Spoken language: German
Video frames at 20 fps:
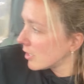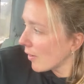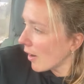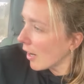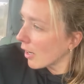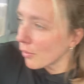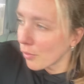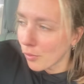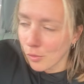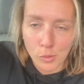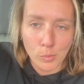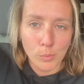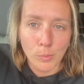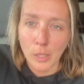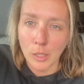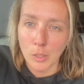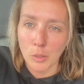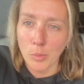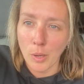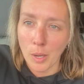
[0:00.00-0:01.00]
war gefühlt
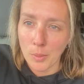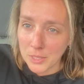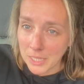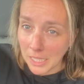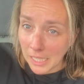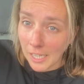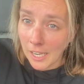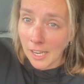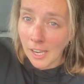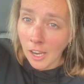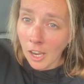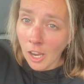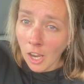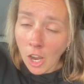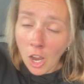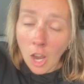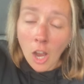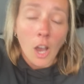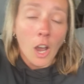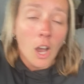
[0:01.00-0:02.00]
mitten über dem See.
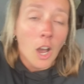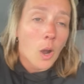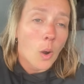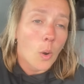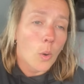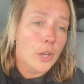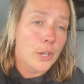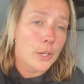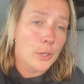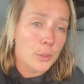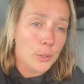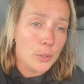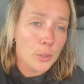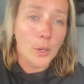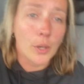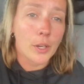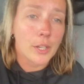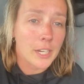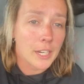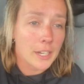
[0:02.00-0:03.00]

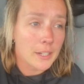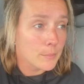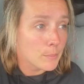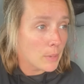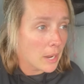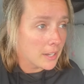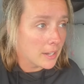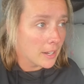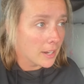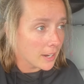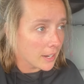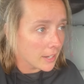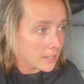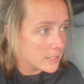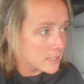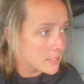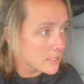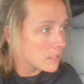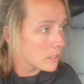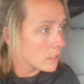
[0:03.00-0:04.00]
Uiuiui, meine Herz,
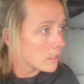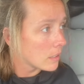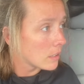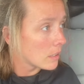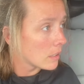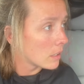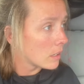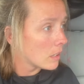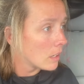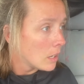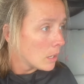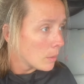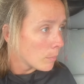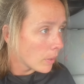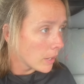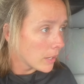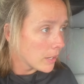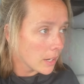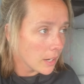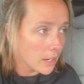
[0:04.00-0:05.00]
äh,
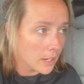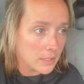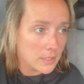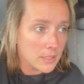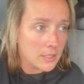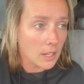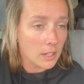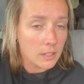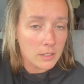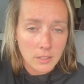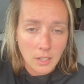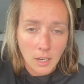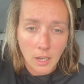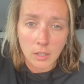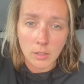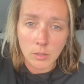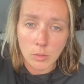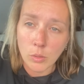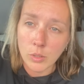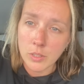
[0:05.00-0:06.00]
mein Herz hat
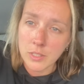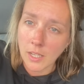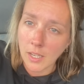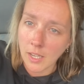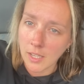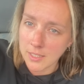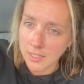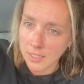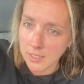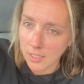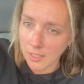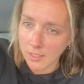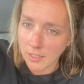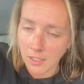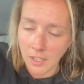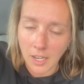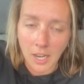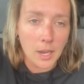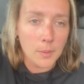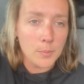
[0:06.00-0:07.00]
gerade eine kurze Herzattacke
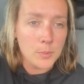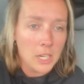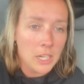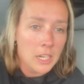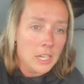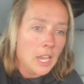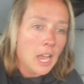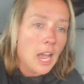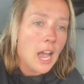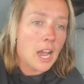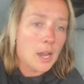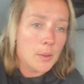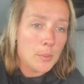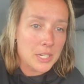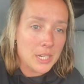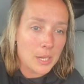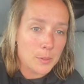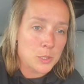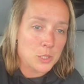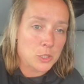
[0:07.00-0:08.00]
gehabt. Aber
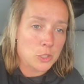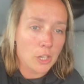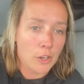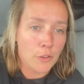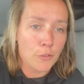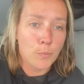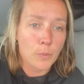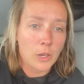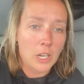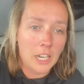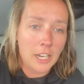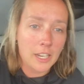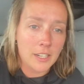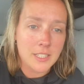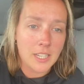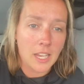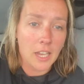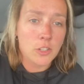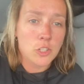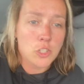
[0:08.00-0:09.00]
ich habe es geschafft, mit
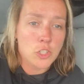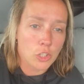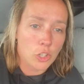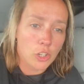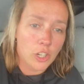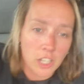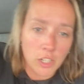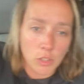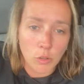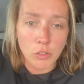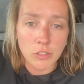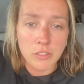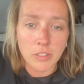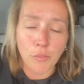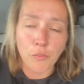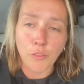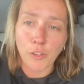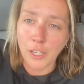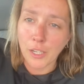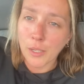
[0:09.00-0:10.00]
links ransteuern,
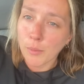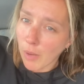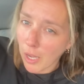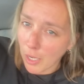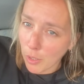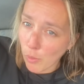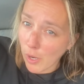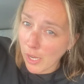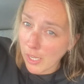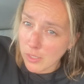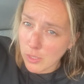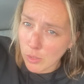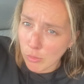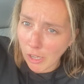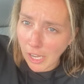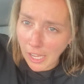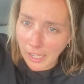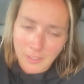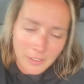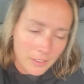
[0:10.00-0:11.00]
runterfliegen, manuell zu
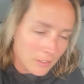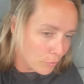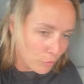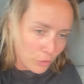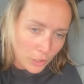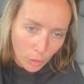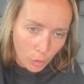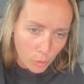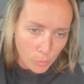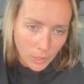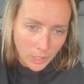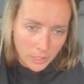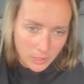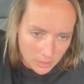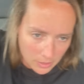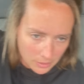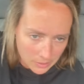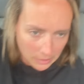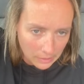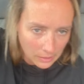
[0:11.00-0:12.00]
landen, wie auch immer ich
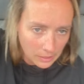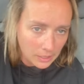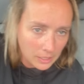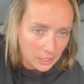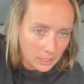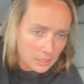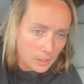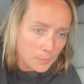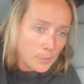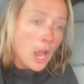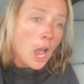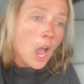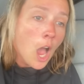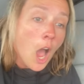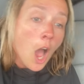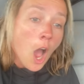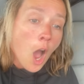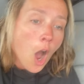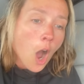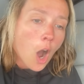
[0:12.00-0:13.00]
das hingekriegt habe.
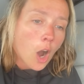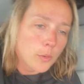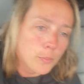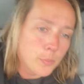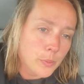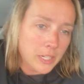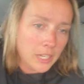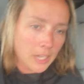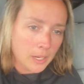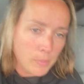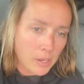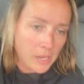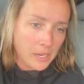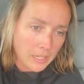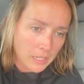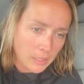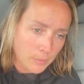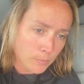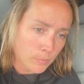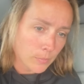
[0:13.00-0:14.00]
Und bin dann mal
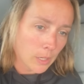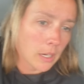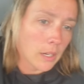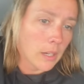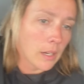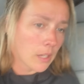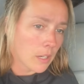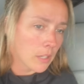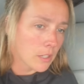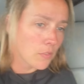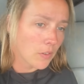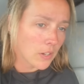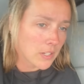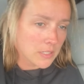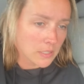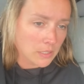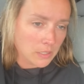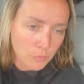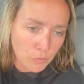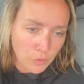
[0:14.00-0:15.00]
eben, äh, ich weiß
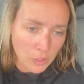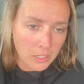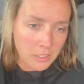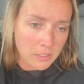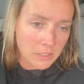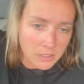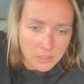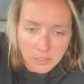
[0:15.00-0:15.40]
nicht, vielleicht